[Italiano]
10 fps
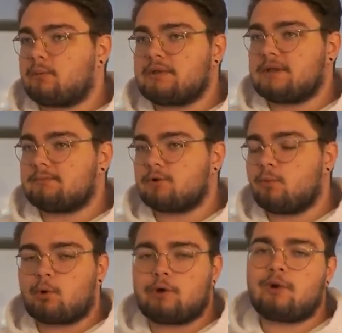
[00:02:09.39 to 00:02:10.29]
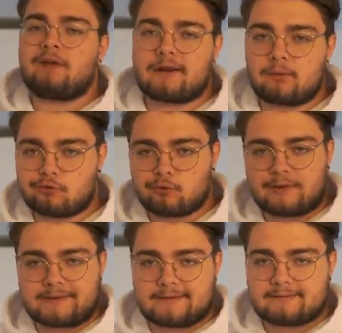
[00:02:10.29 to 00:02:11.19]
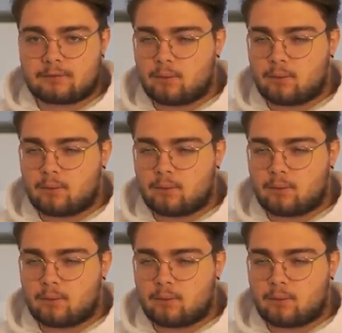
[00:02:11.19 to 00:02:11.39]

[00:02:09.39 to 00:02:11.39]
quindi comunque non ne avrei consumate chissà